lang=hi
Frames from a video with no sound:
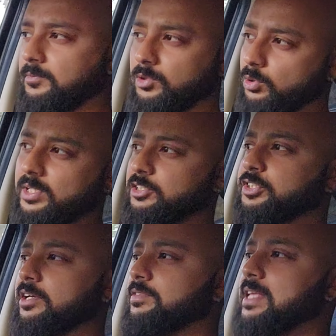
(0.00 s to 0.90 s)
टोटल जो
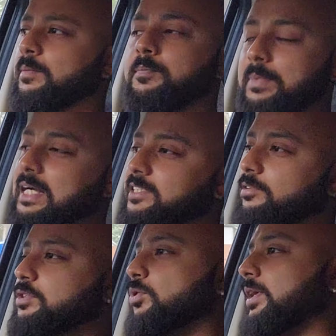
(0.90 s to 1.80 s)
सर्विस आपकी पेड
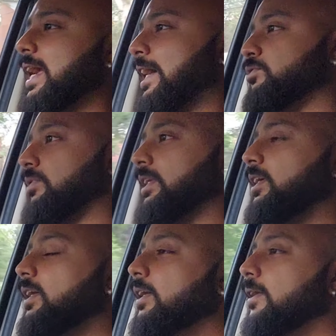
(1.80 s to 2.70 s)
सर्विस होगी एक्चुअल
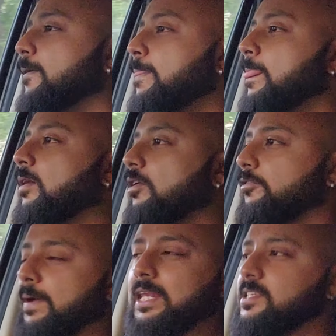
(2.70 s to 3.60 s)

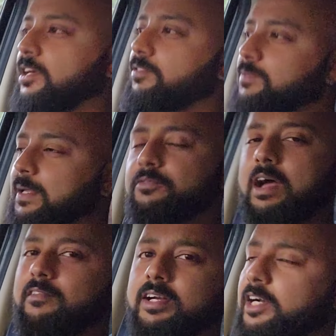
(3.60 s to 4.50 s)
पहली सर्विस मेरी
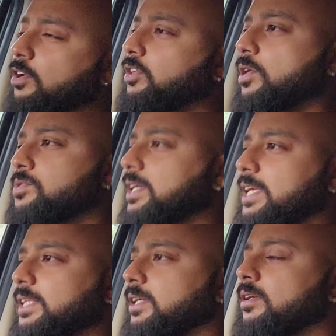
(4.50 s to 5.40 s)
500 और 1000
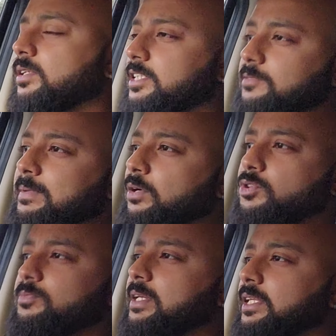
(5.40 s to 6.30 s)
की थी जिसमें
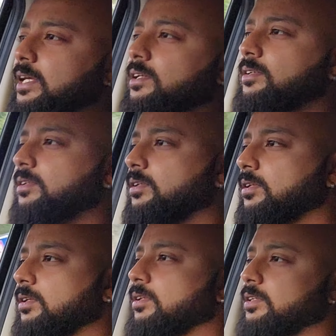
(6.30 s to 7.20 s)
कुछ भी नहीं था
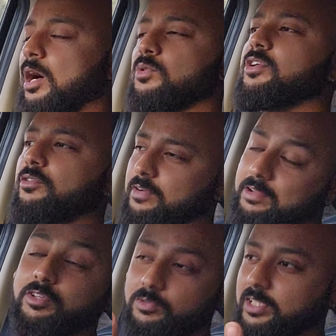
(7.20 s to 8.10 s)
1000 और
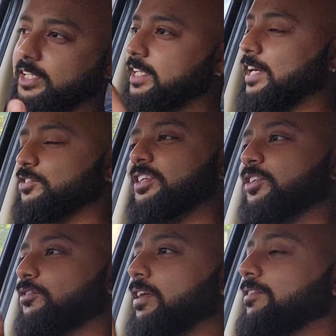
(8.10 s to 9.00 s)
5000 की थी एक्चुअली
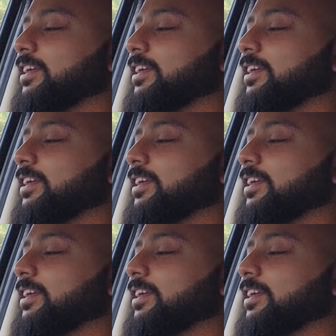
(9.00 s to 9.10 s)
नॉट 500